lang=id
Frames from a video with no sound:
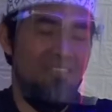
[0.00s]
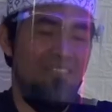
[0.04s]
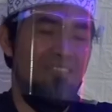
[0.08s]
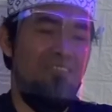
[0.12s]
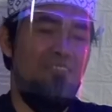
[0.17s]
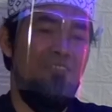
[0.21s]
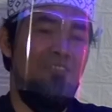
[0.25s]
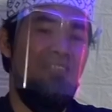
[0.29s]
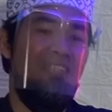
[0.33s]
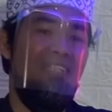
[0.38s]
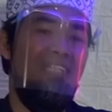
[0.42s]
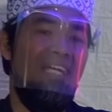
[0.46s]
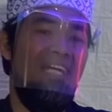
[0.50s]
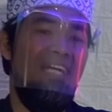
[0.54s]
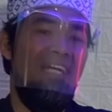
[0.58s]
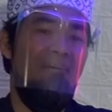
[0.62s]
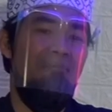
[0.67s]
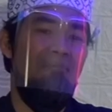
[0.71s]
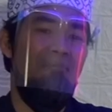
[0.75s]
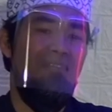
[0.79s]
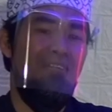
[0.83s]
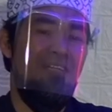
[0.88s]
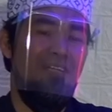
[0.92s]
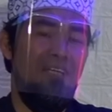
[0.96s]
juga
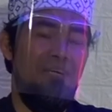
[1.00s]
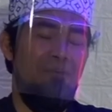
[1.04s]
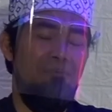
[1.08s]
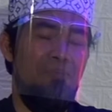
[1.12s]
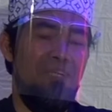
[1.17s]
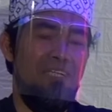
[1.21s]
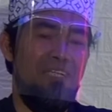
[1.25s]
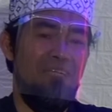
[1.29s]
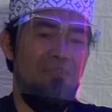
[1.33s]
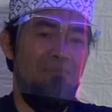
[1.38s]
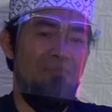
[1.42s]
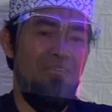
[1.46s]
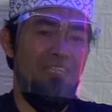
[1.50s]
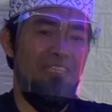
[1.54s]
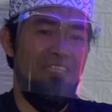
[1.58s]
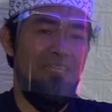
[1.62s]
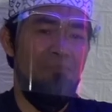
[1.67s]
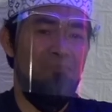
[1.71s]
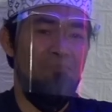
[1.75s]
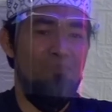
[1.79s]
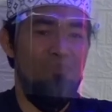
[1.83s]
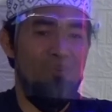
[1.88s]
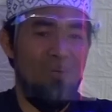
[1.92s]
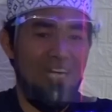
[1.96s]
apa namanya
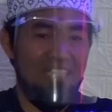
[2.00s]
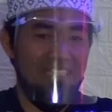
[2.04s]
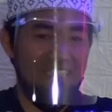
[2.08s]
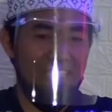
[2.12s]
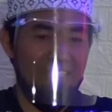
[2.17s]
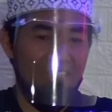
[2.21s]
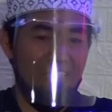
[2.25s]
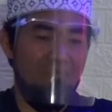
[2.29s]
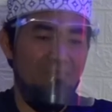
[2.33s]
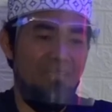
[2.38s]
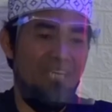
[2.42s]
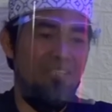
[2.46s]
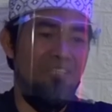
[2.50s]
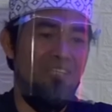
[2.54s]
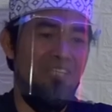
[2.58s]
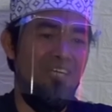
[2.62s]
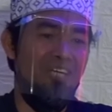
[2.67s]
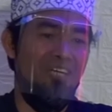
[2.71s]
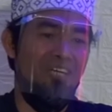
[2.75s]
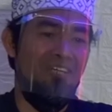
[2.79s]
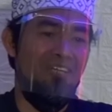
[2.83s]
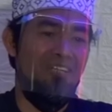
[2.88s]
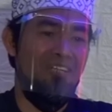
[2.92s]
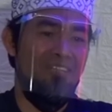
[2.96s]
puasa
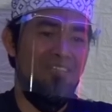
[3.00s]
Ramadan